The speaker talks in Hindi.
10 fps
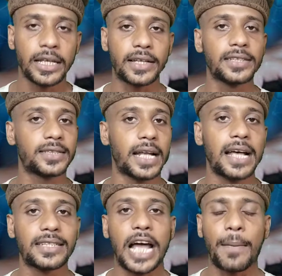कि किस
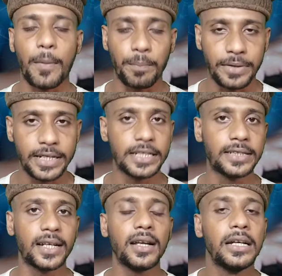तरह से आप
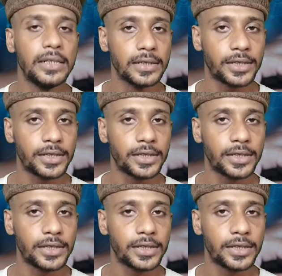डिजिटल